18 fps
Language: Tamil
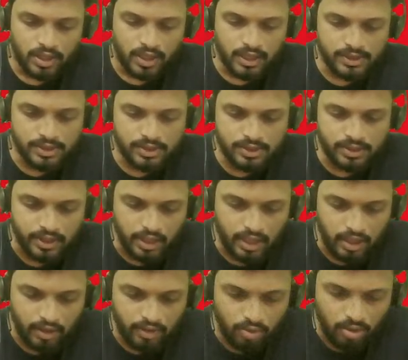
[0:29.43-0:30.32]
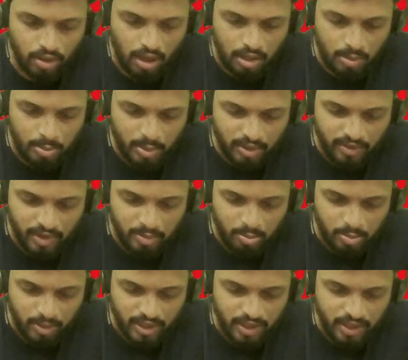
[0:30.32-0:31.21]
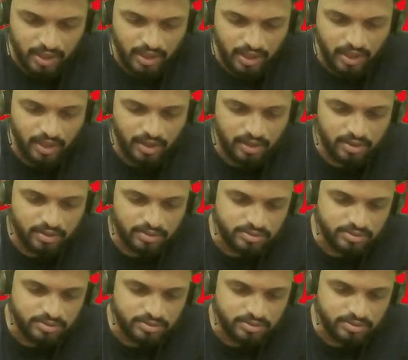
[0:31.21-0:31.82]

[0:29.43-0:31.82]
எஸ் ஏற்கனவே ஒரு நாலு பேர் வெயிட் பண்ணிகிட்ருக்கீங்க